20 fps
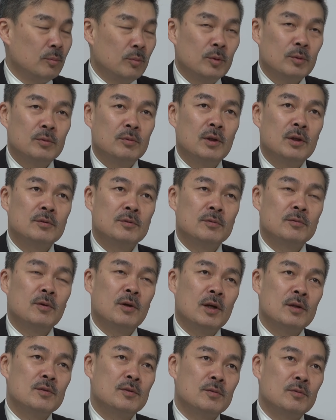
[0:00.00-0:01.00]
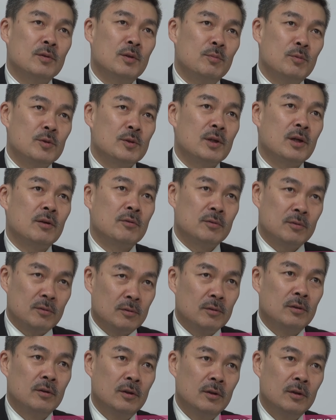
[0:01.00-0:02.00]
僕はその感想で申し上げる
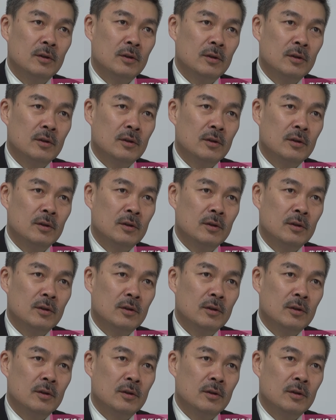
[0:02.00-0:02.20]
と、うん